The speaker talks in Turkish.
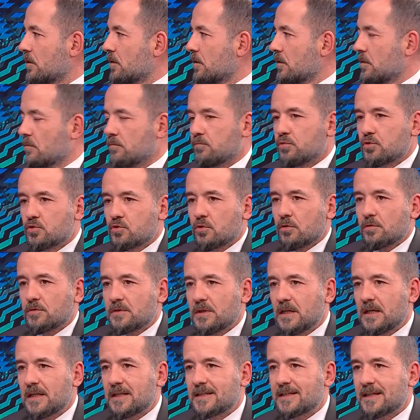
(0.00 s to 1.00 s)
Evet. Bu çok
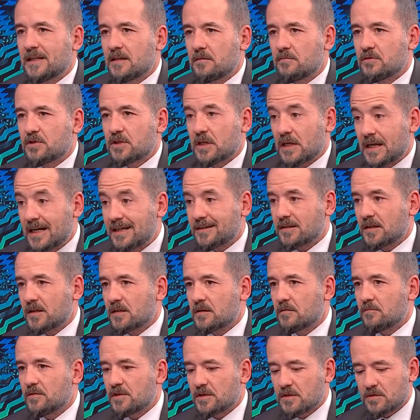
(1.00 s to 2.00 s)
tehlikeli bir şey her
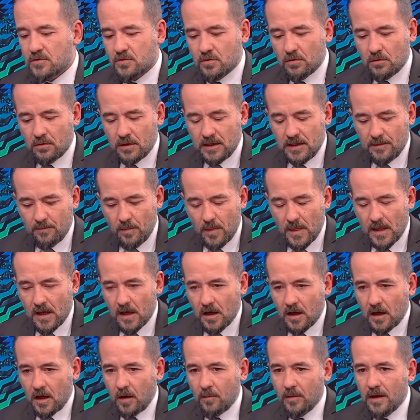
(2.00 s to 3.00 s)
takım için söyleyeyim.
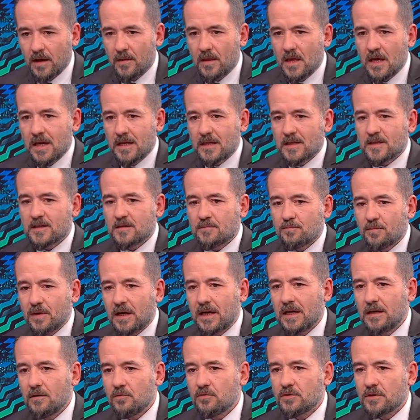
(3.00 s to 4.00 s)
Ama
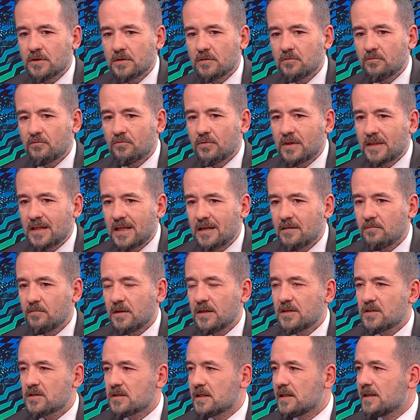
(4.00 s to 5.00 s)
İsmail Hoca'nın
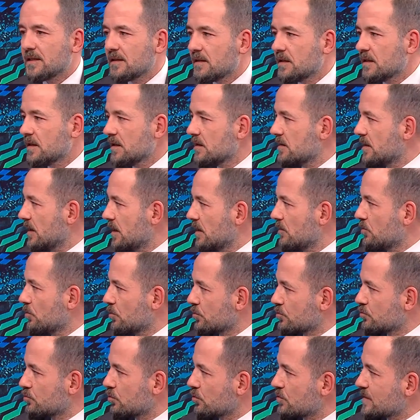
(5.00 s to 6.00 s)
Fenerbahçeliliği de
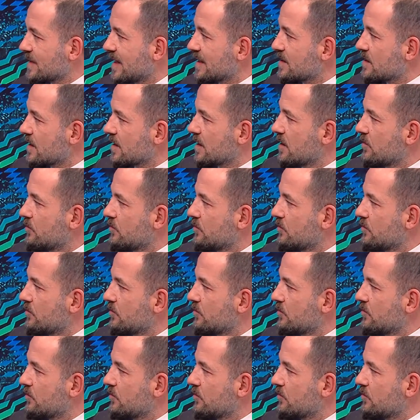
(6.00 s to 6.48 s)
o dozajdaki